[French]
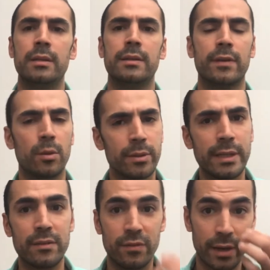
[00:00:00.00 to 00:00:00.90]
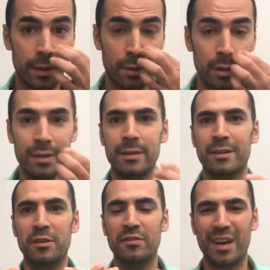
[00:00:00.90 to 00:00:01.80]
ça va commencer à être vraiment,
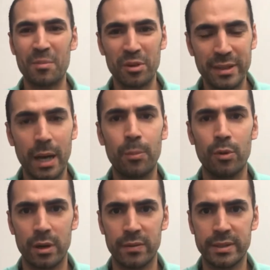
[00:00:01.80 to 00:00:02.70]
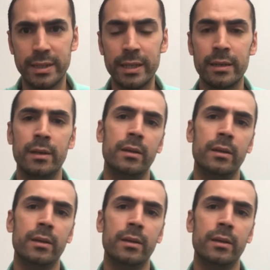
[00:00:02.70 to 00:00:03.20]
vraiment tard pour investir.